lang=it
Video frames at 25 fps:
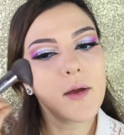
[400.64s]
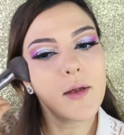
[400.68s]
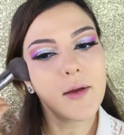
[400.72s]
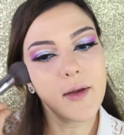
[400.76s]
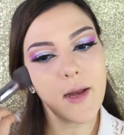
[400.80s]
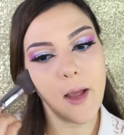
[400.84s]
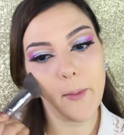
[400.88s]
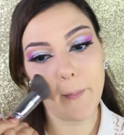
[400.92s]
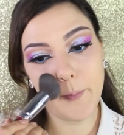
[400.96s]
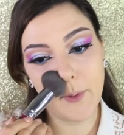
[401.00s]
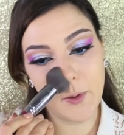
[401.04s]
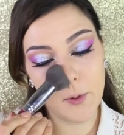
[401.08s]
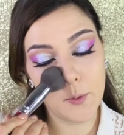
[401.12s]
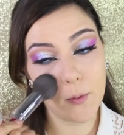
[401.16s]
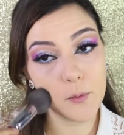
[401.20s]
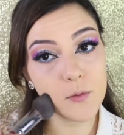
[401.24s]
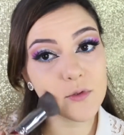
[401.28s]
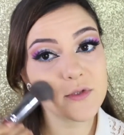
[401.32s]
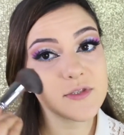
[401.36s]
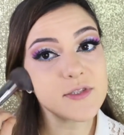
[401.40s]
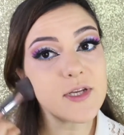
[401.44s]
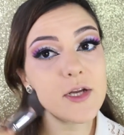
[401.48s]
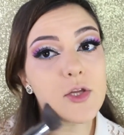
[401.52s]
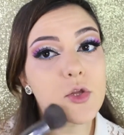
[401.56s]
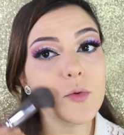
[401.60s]
ne applico uno
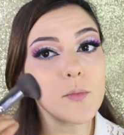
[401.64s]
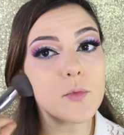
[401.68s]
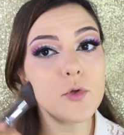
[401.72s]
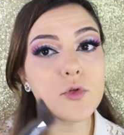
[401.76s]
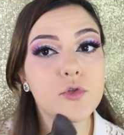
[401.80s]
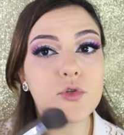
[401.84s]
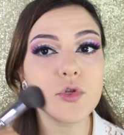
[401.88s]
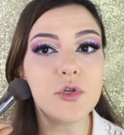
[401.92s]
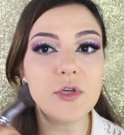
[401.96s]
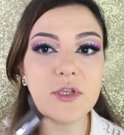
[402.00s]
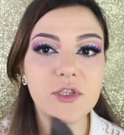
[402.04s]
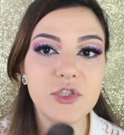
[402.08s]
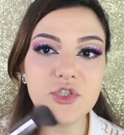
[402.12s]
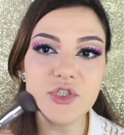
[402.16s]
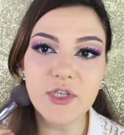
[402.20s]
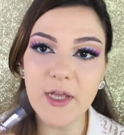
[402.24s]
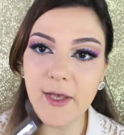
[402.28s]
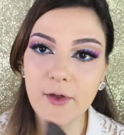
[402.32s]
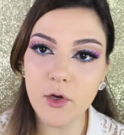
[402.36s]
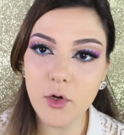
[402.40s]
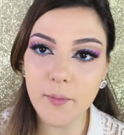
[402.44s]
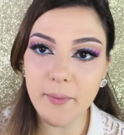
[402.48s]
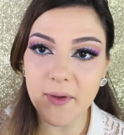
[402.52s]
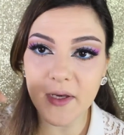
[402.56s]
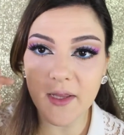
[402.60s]
strato molto
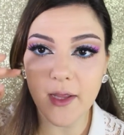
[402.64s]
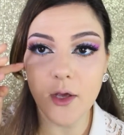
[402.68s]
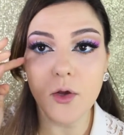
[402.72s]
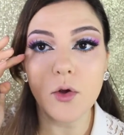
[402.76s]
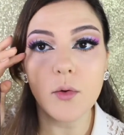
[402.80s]
leggero perché